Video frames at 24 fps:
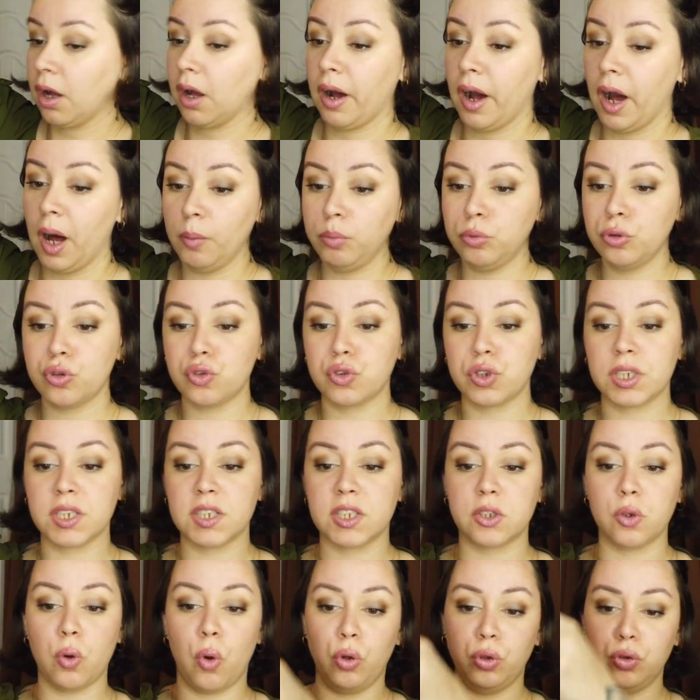kablosu
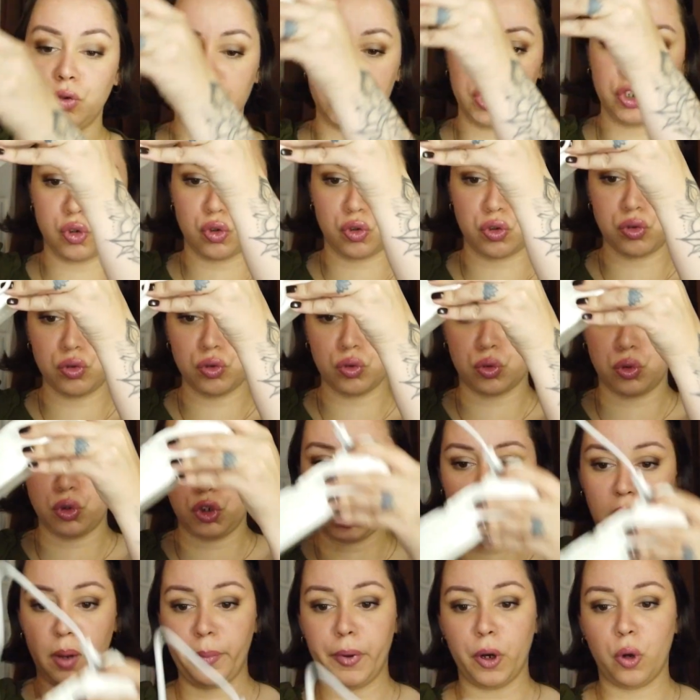kısa olduğu için şunu
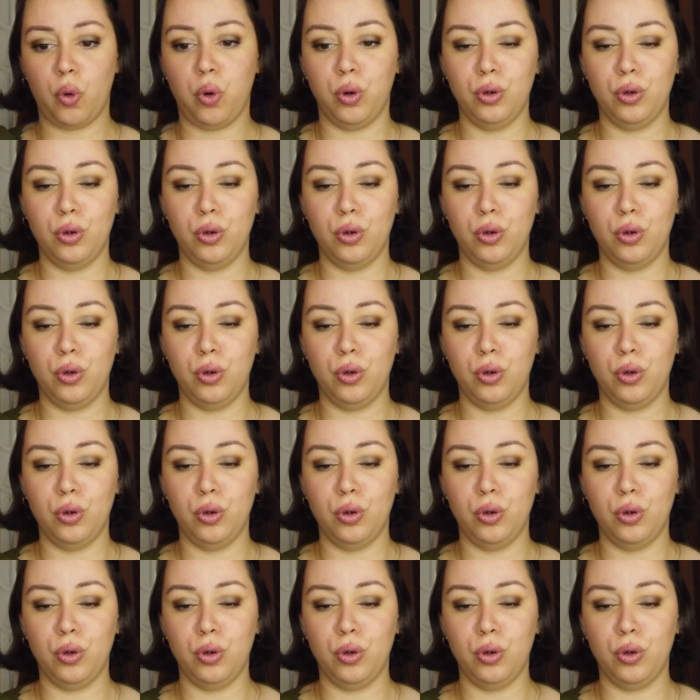kucağıma